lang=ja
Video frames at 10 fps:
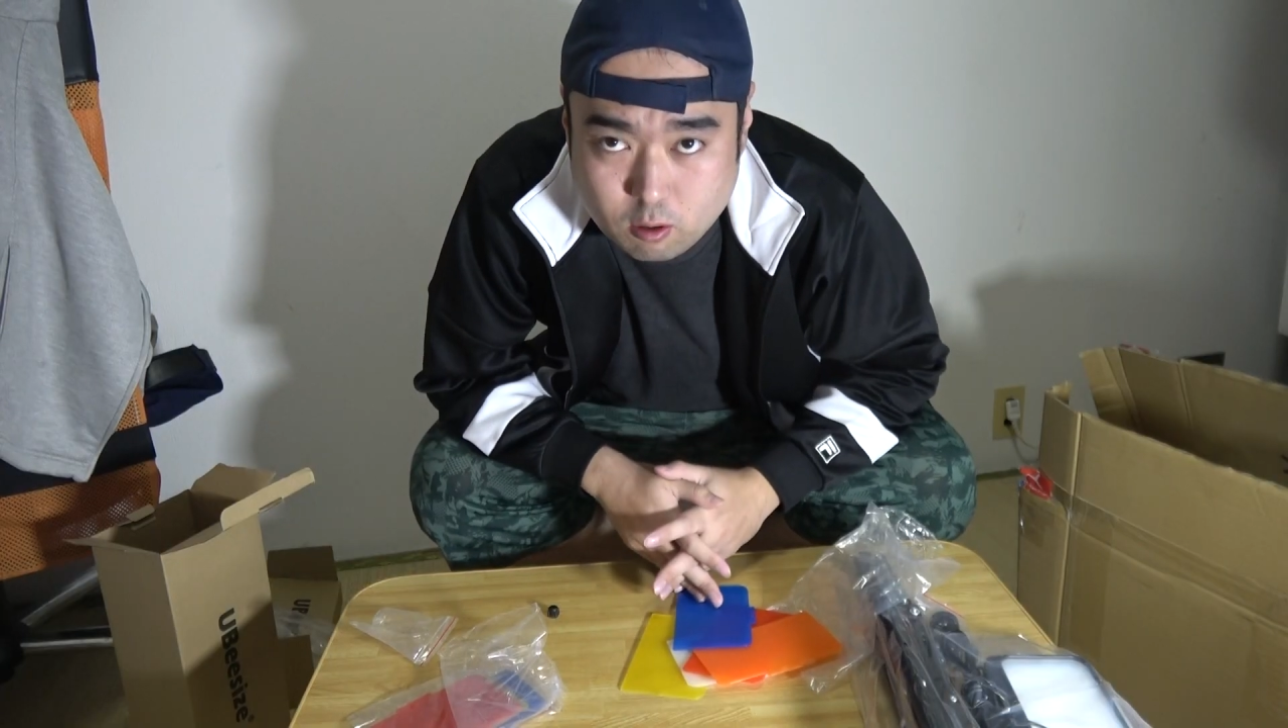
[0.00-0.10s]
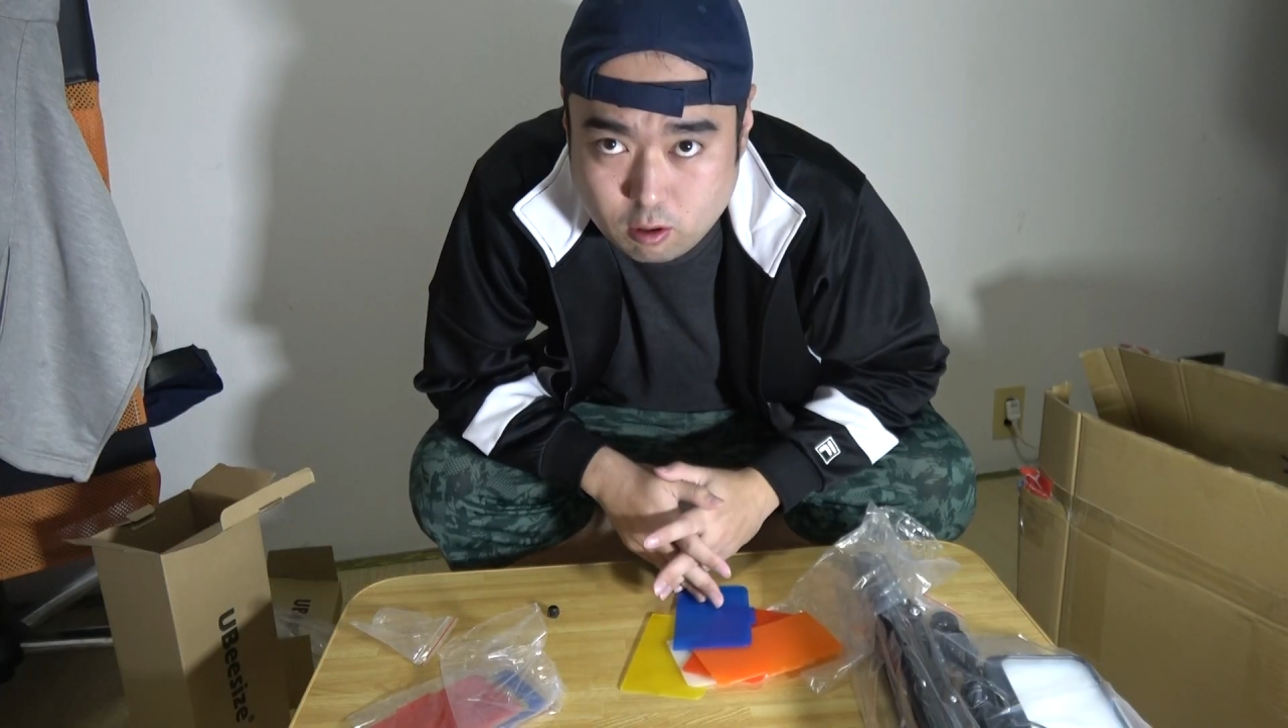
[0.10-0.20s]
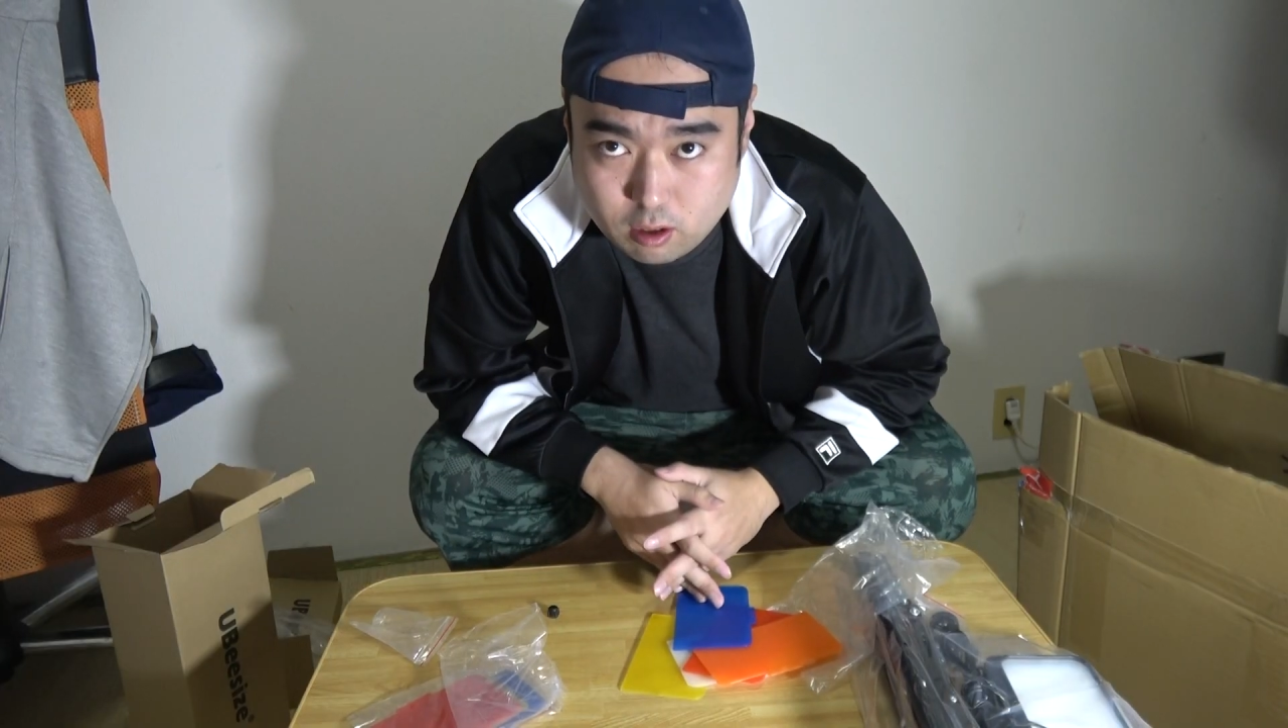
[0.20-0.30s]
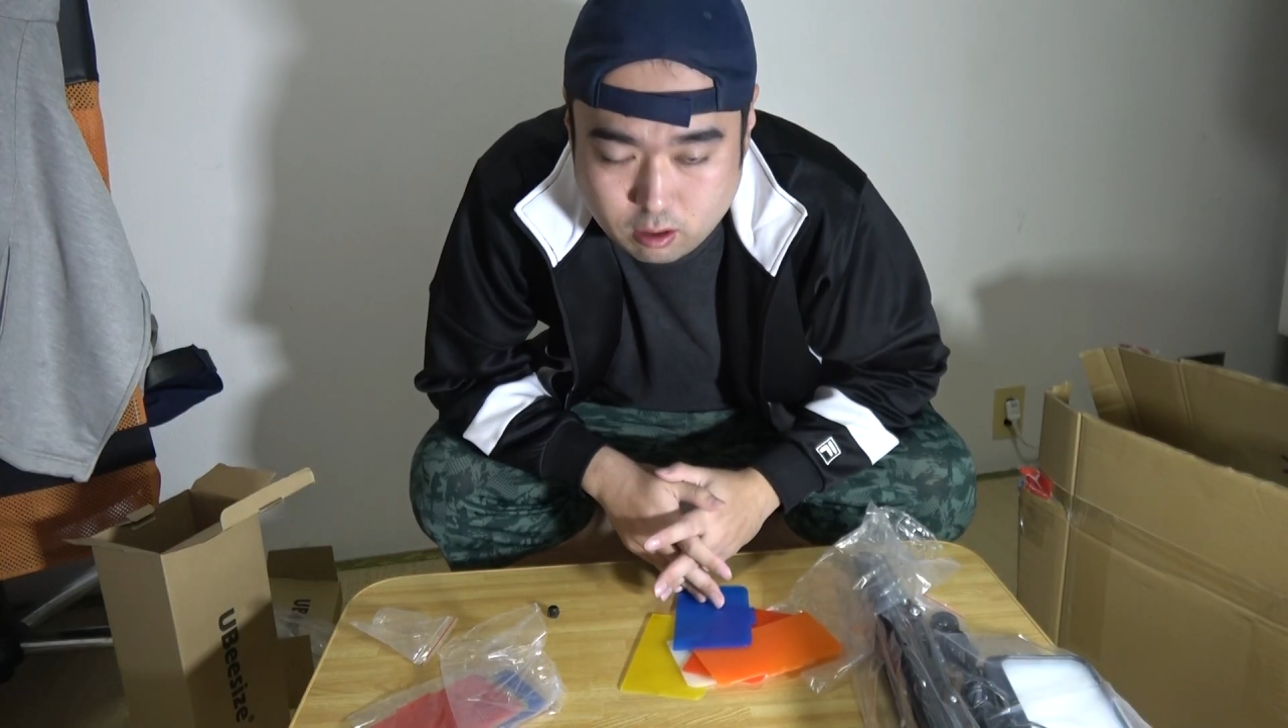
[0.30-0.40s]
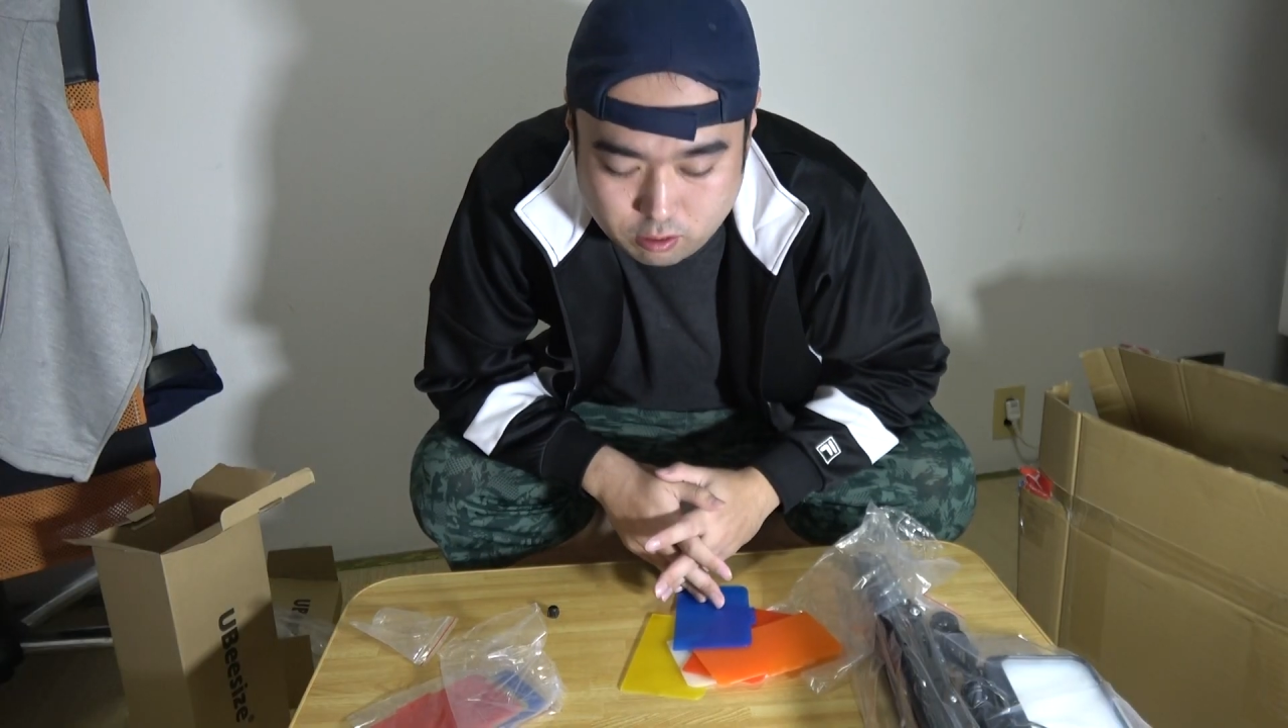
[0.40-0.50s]

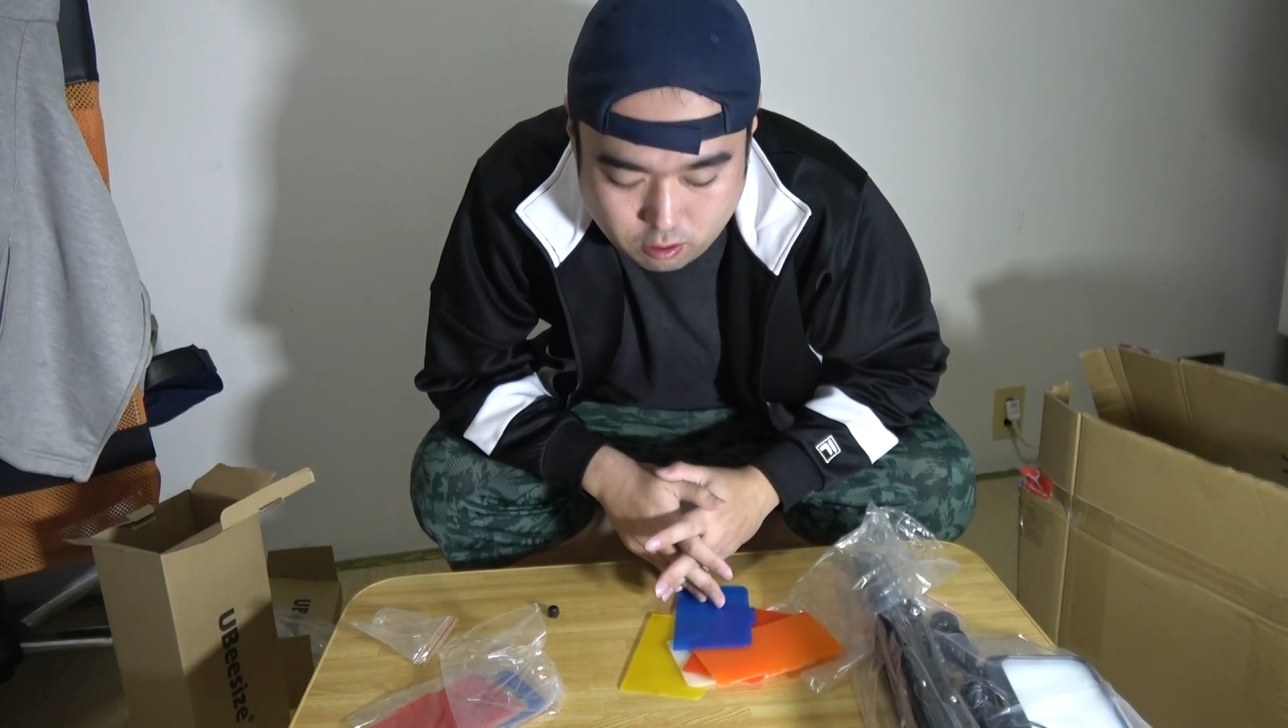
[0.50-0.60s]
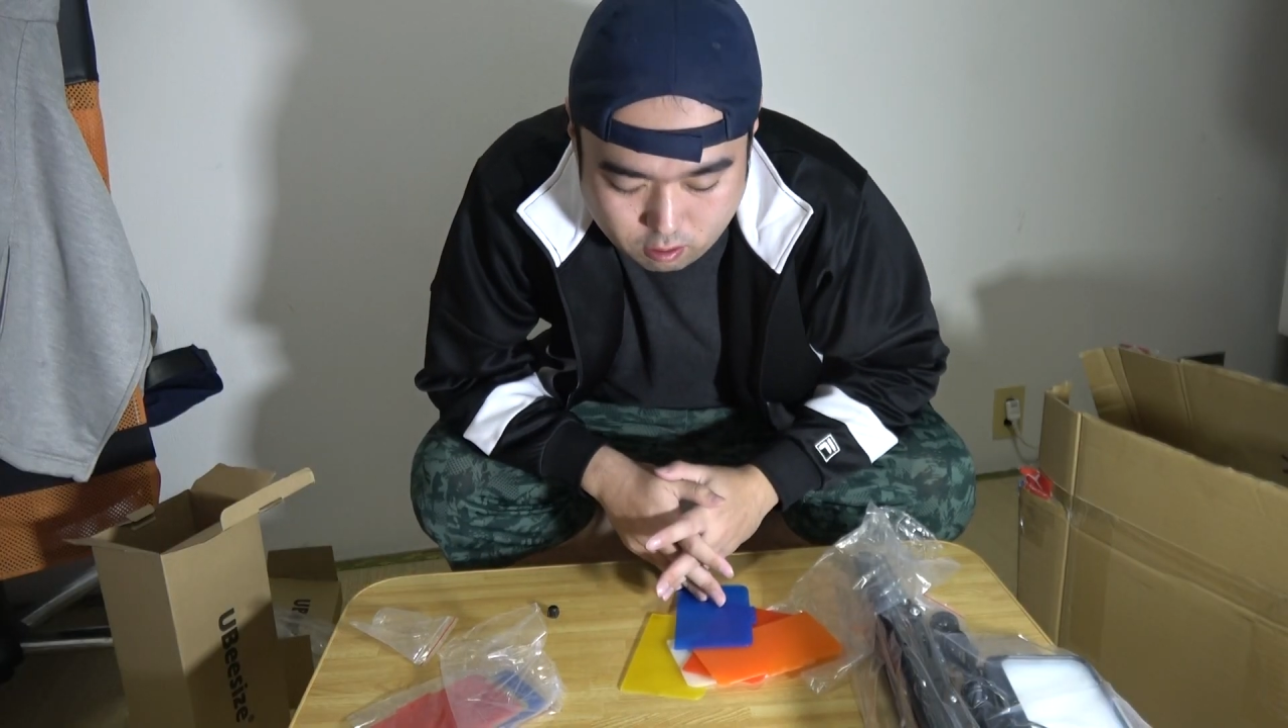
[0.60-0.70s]
こういったの有